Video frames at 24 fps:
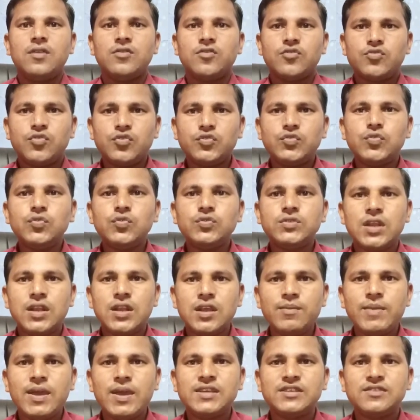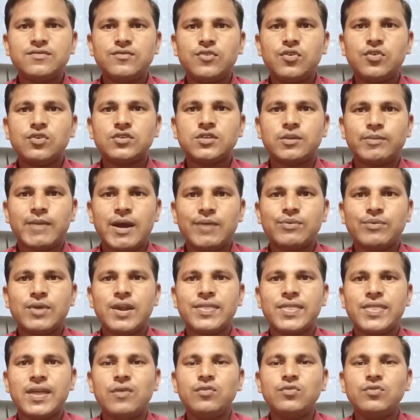तो दोस्तों चलिए मैं इस वीडियो को समाप्त
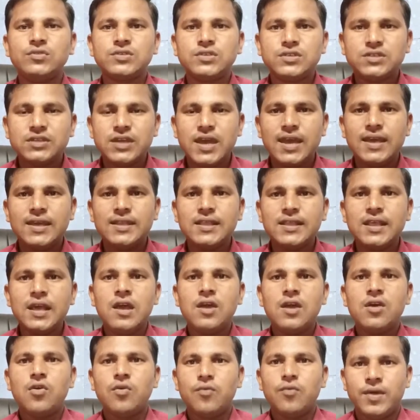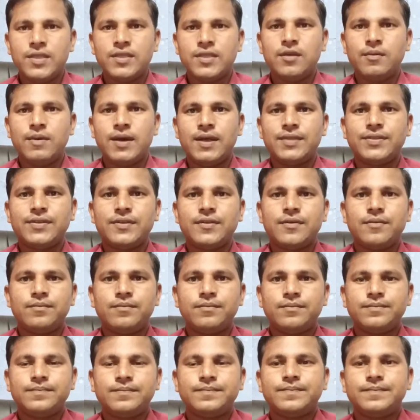करता हूँ जय हिंद वंदे
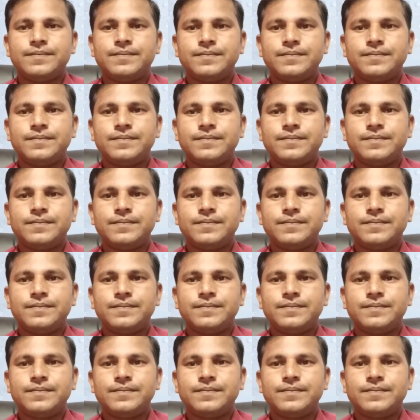मातरम